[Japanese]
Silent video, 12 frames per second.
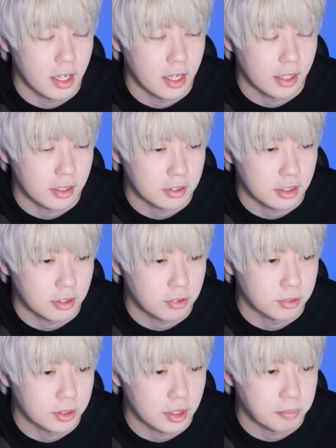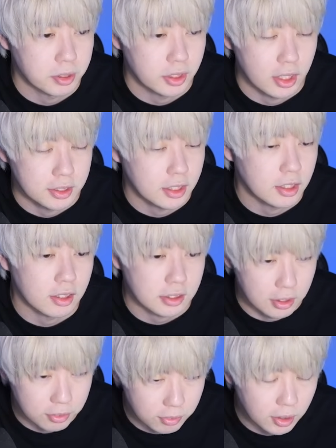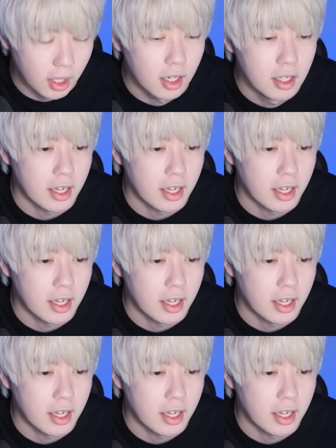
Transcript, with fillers: えー、活躍をされました長谷川さんとか、